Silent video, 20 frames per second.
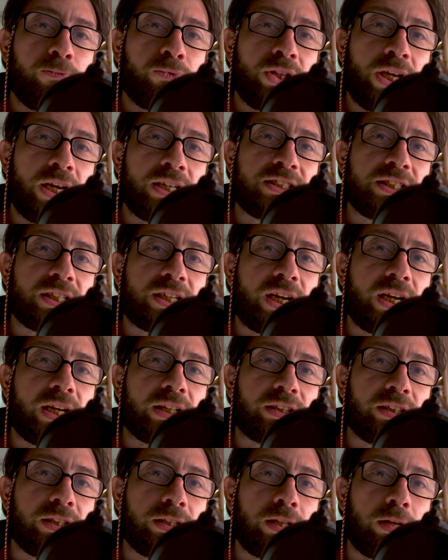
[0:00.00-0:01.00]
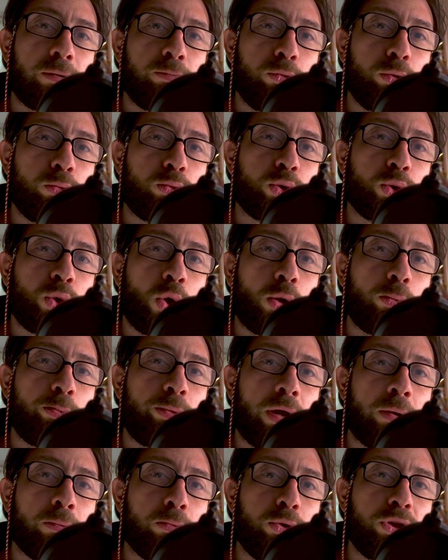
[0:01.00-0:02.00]
Gerçek hayatta da mümkün
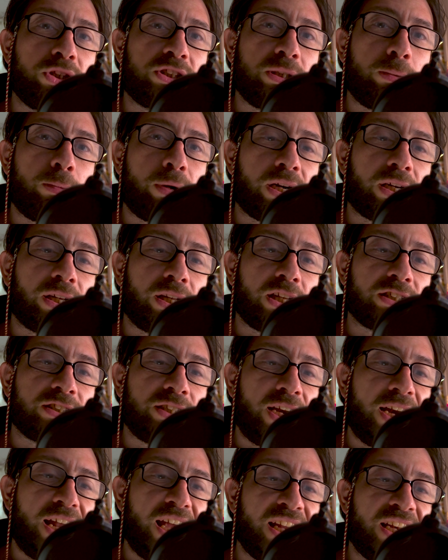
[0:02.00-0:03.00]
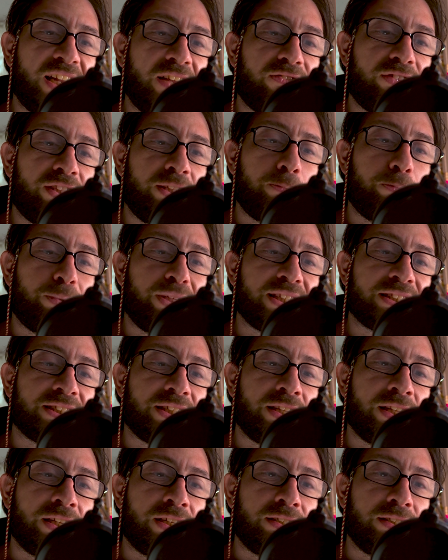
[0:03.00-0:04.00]
olmayan bu işlem arkadaşlar NFT
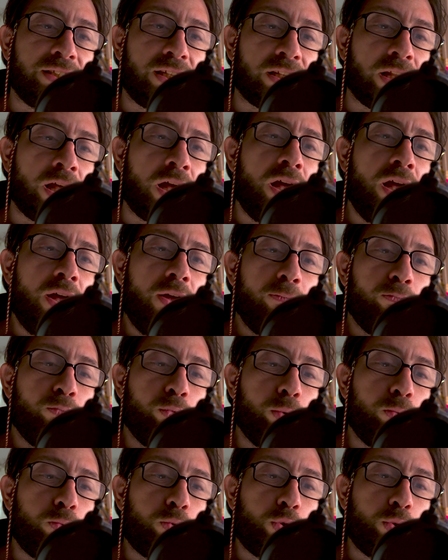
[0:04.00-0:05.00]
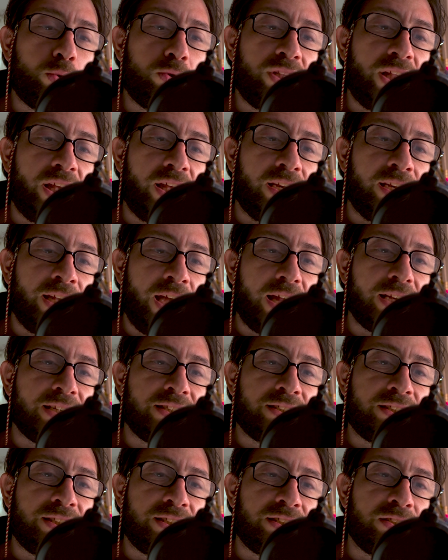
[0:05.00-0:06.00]
piyasalarında da mümkün değil. Yani
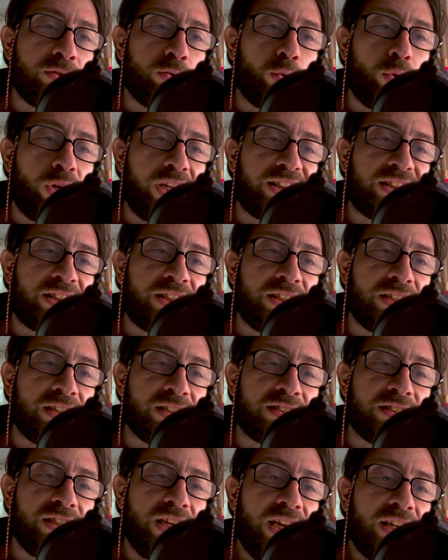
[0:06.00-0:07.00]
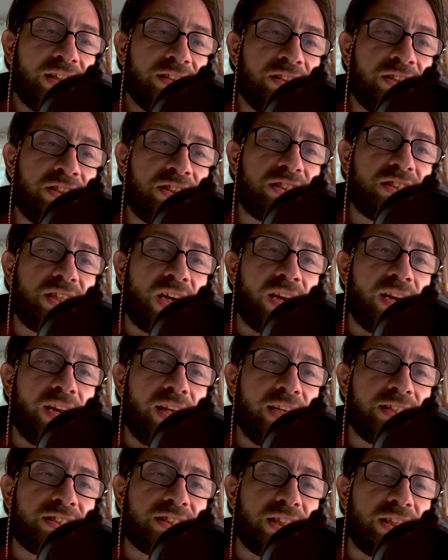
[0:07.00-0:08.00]
sizin ürettiğiniz dijital
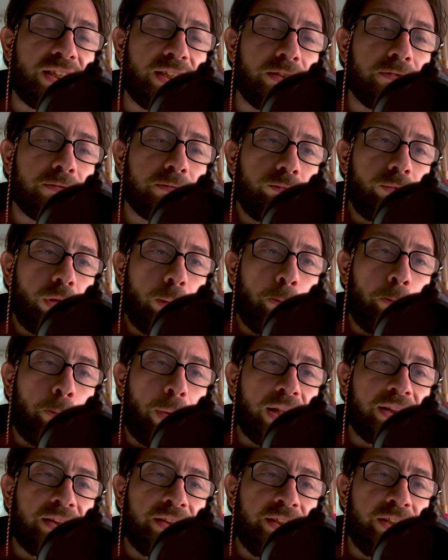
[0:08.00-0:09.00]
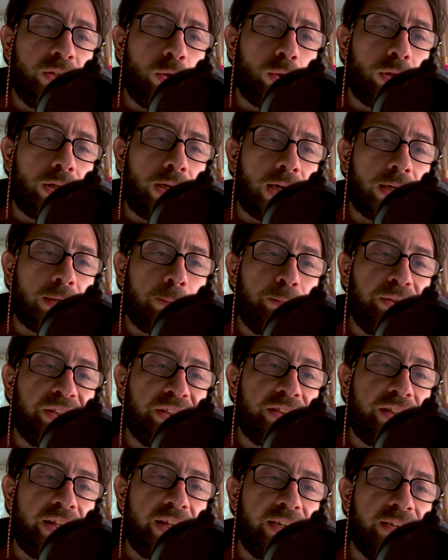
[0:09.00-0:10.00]
eserin maddi olarak
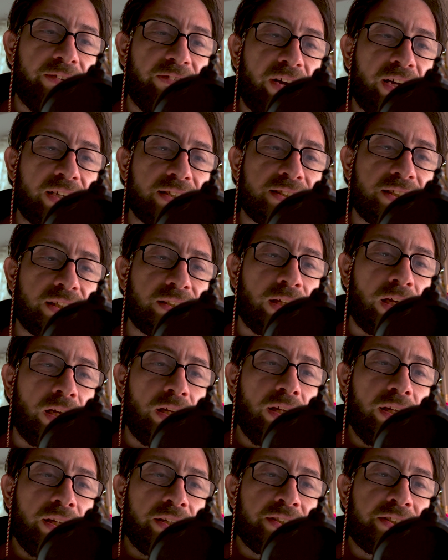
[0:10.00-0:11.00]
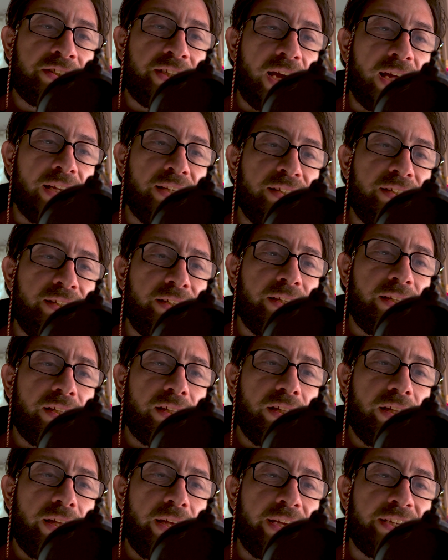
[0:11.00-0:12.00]
bir değeri varsa da kendi
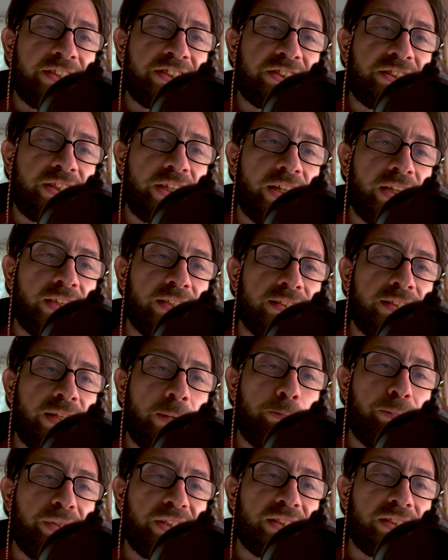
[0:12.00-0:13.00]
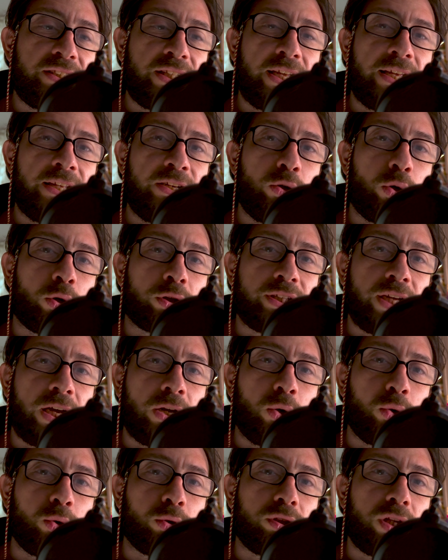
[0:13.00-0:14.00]
eş değerinde bir değeri yok.
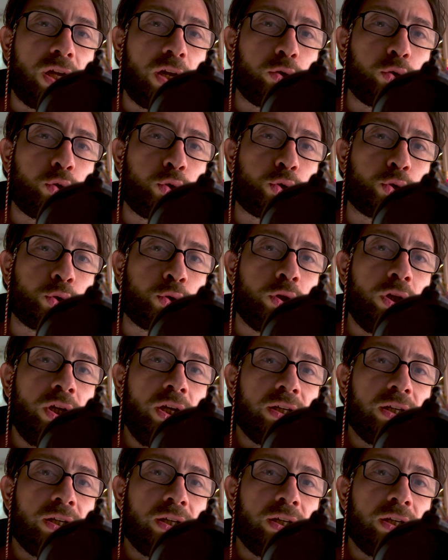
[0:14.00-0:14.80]
Yani onu daha küçük,